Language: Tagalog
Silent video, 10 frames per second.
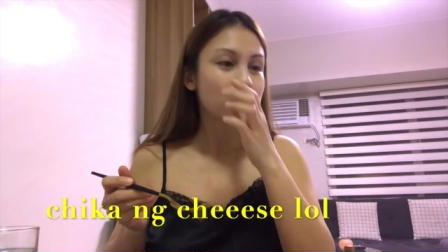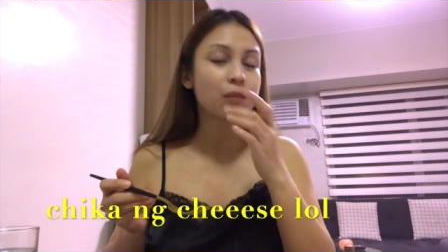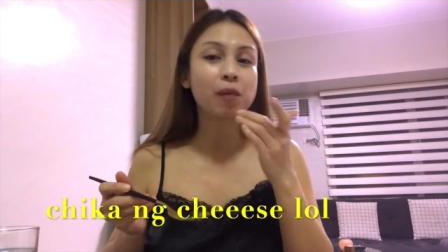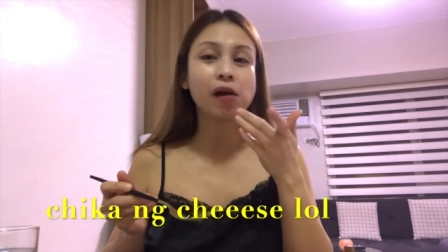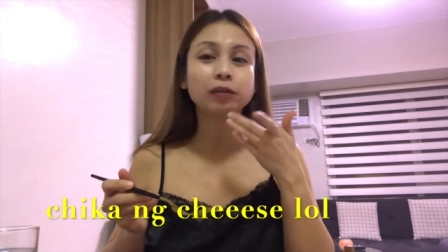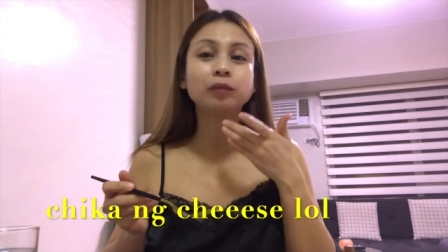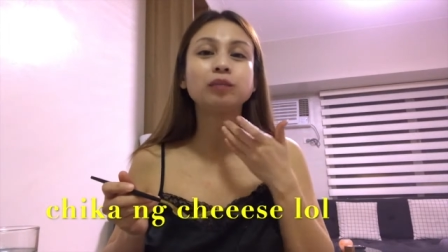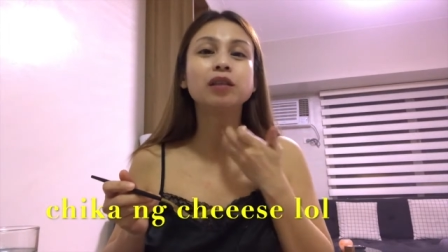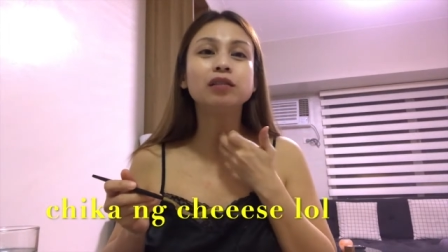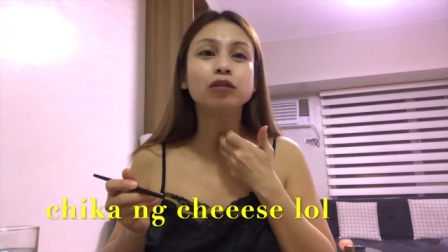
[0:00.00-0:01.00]
parang,
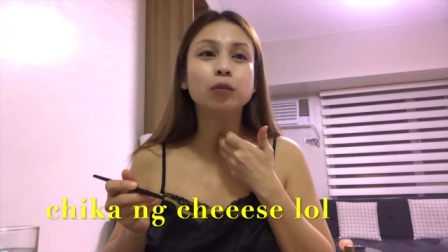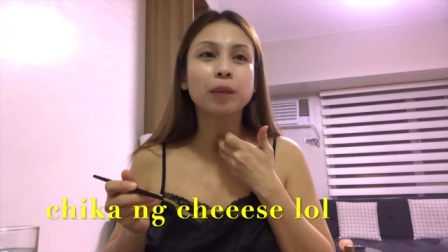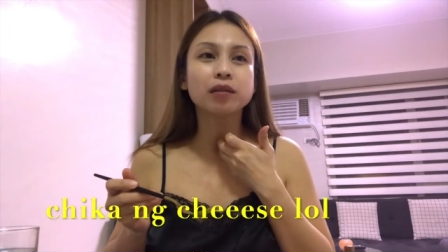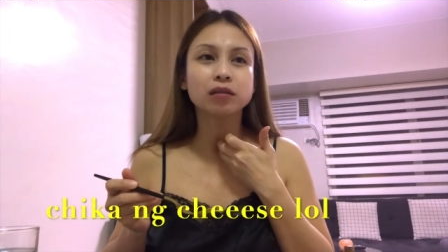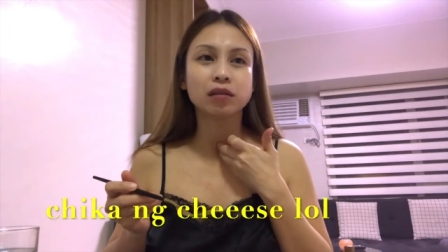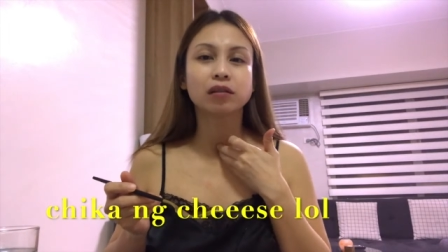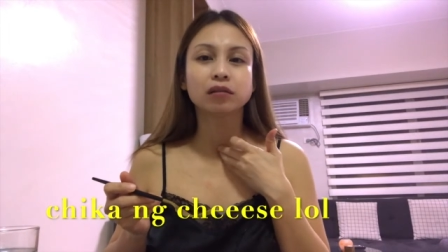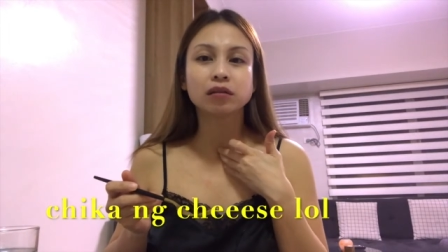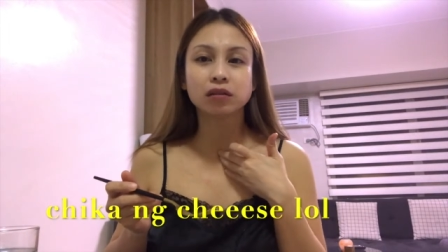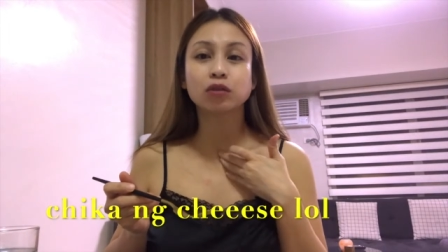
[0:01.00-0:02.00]
nandito pa na siya.
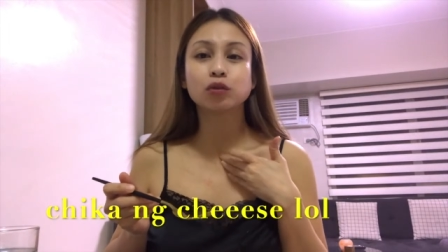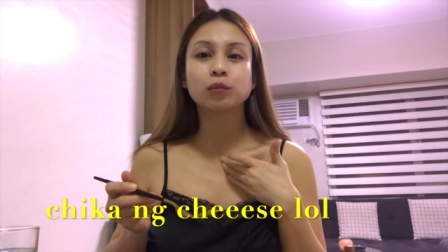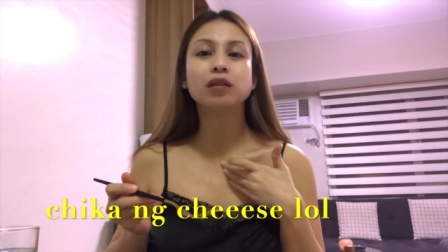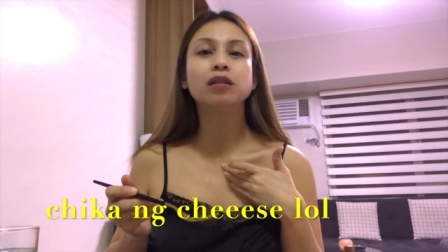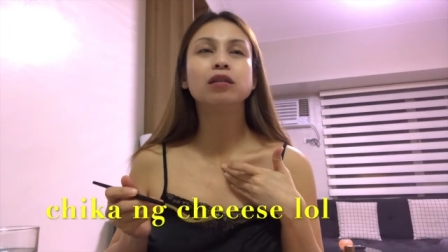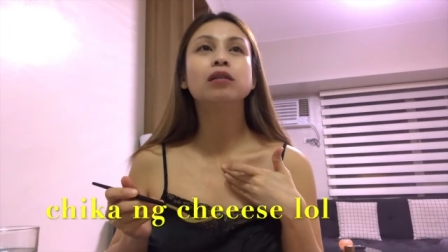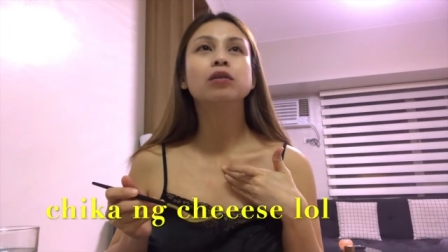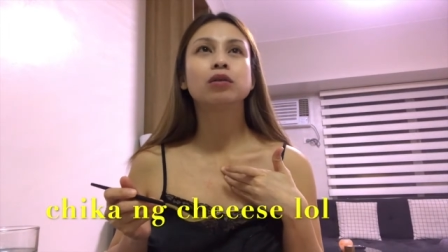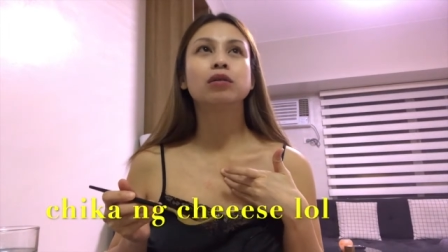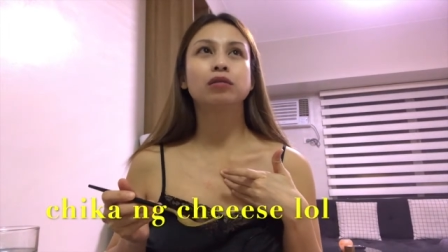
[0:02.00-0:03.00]
Gusto mo na,
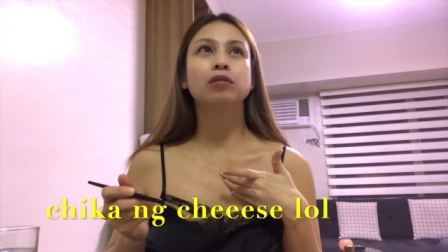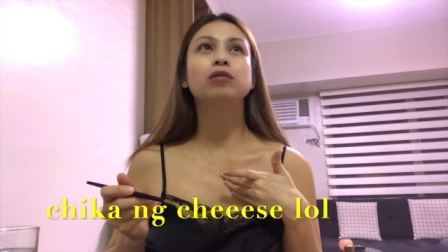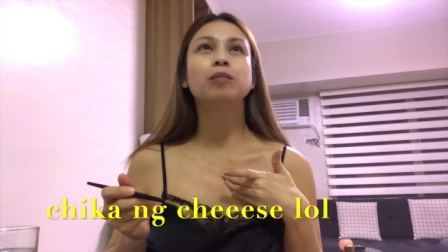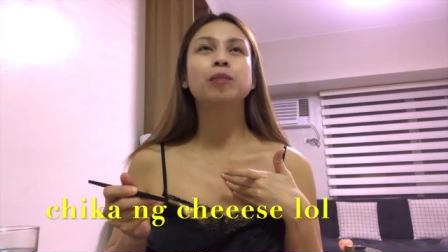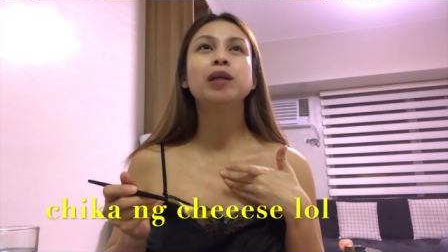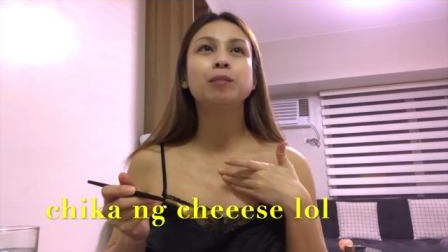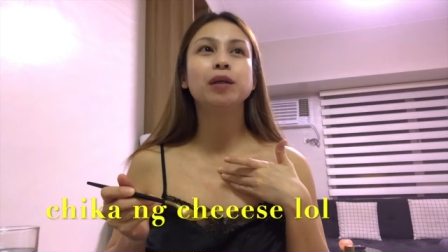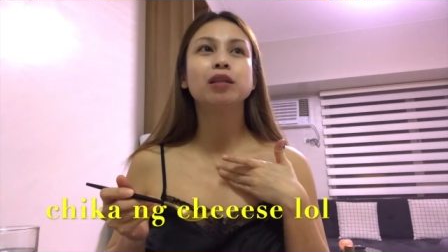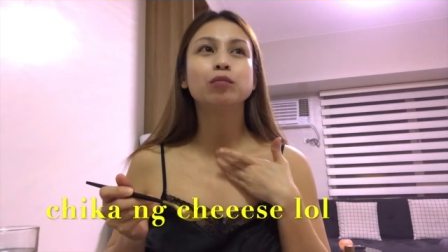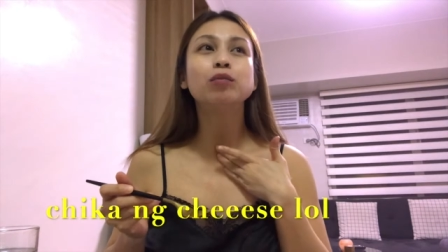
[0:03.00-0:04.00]
yung
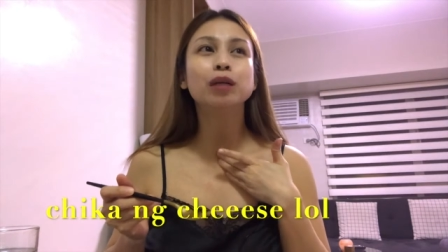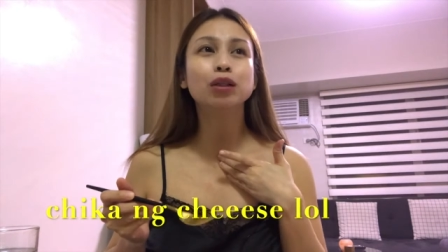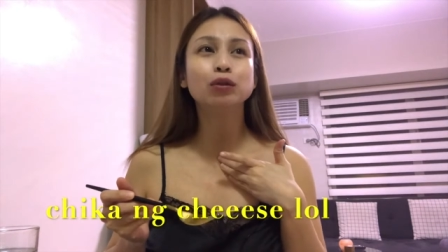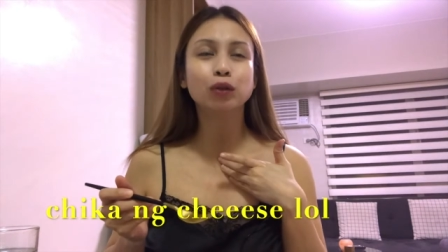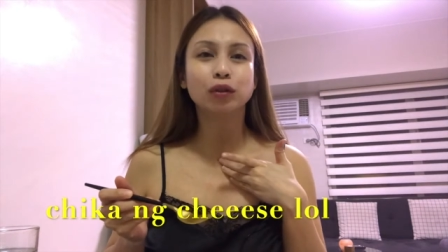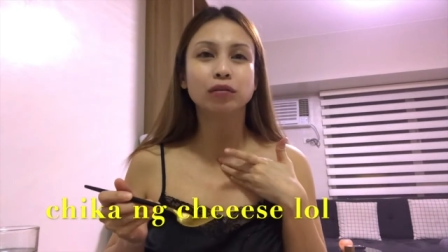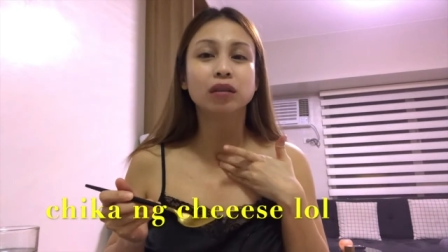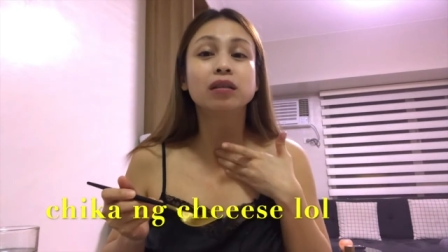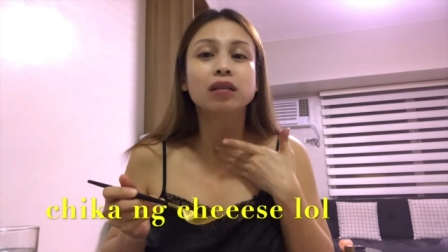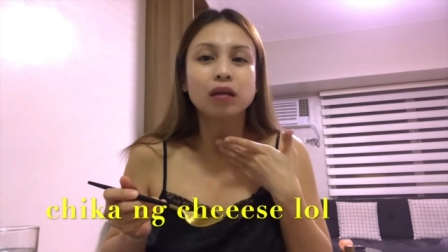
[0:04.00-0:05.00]
pinipilit mong malunod,
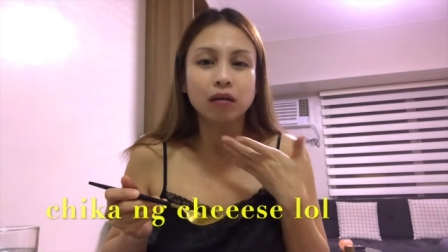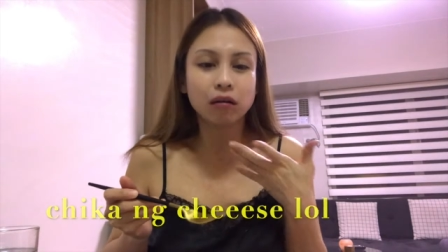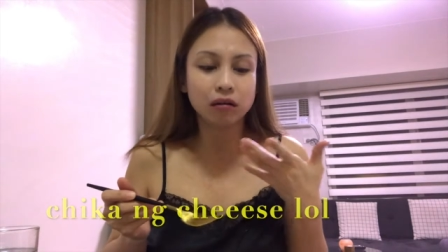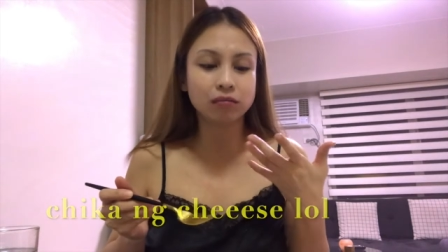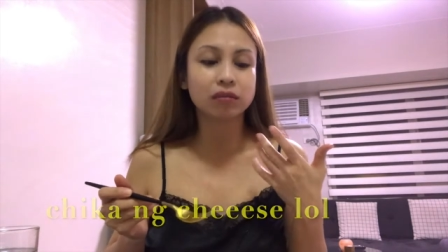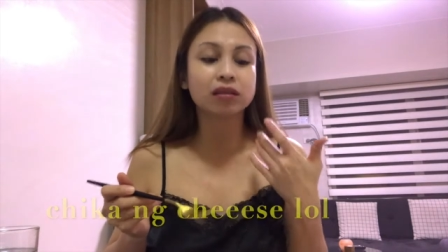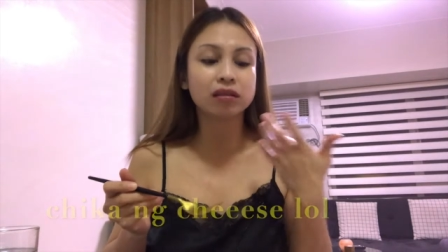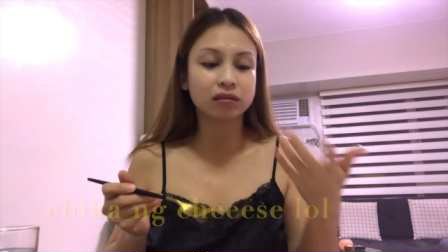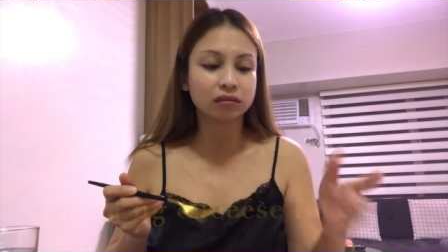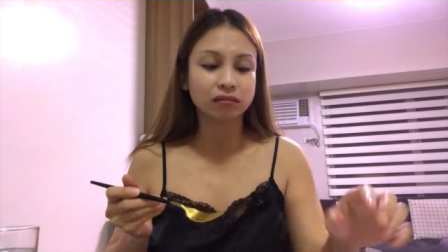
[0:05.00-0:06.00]
talaga, uh, mag,
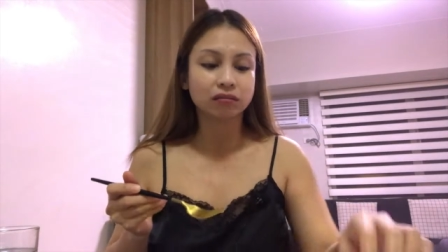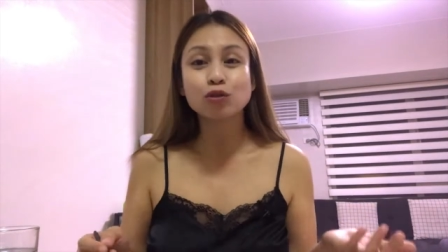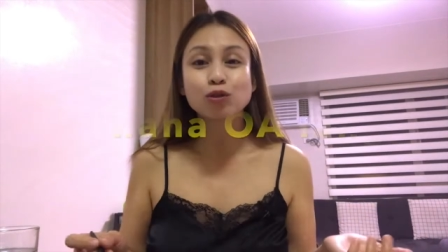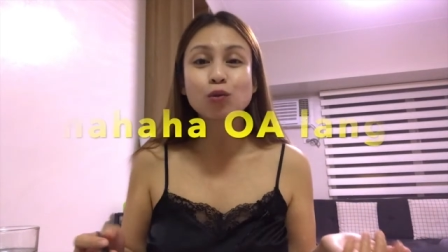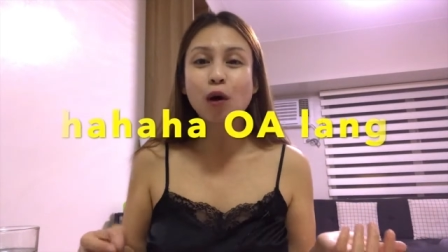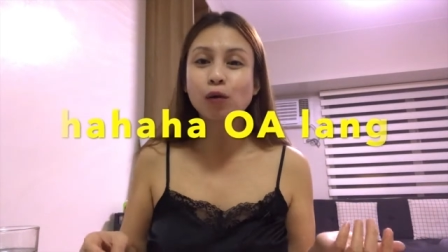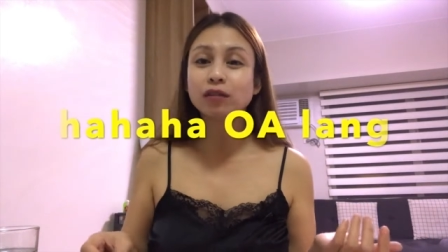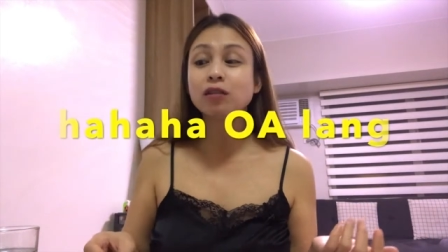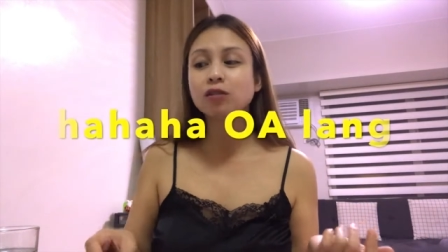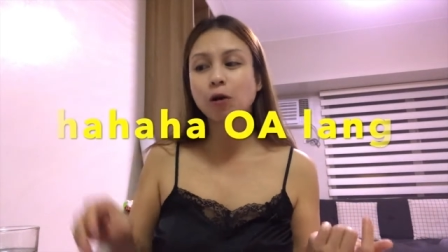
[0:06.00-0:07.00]
susuka ko
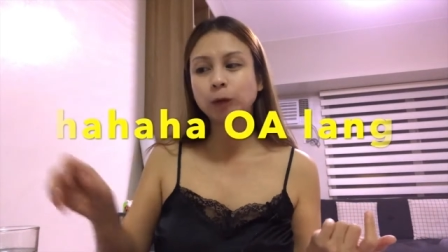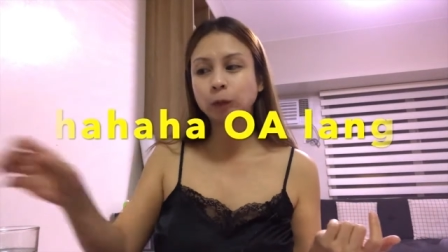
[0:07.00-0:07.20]
na siya.